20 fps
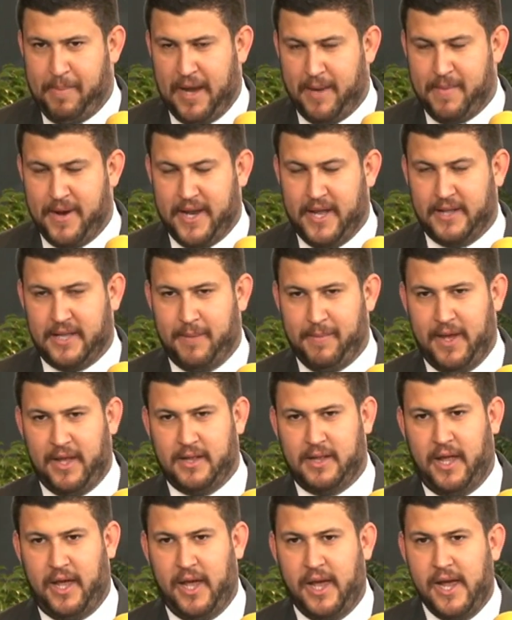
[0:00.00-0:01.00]

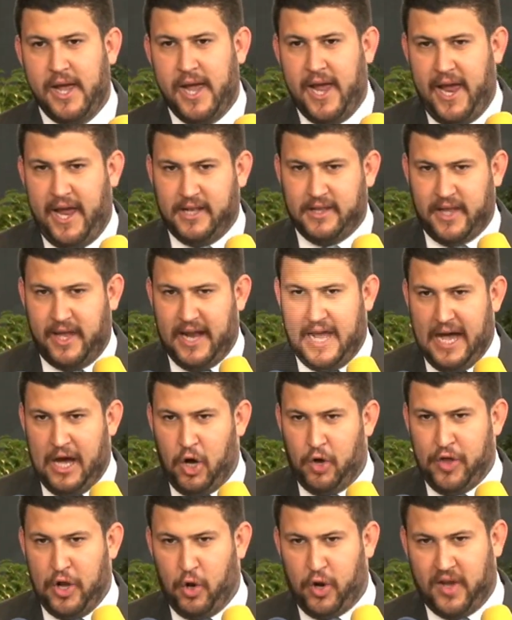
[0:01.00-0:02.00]
permanentemente
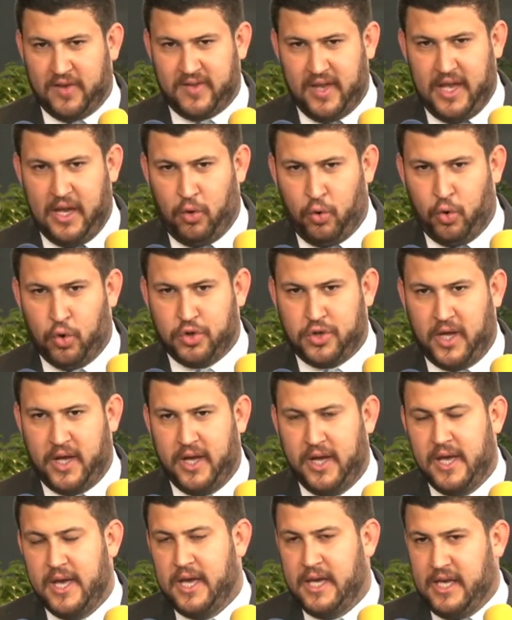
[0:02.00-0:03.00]
enterado de lo que se discute
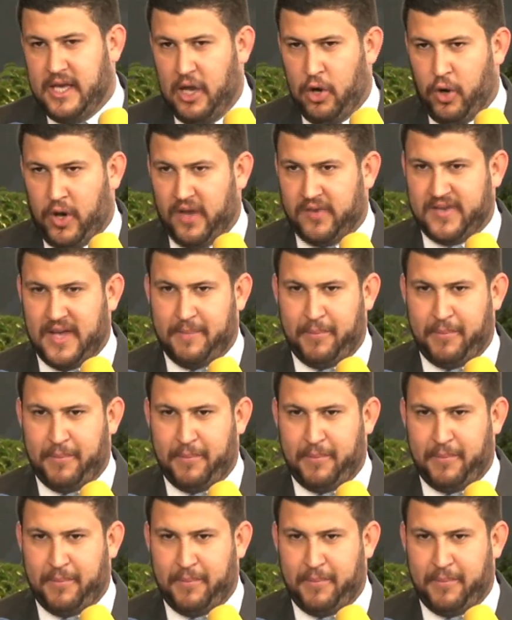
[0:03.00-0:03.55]
y de lo que se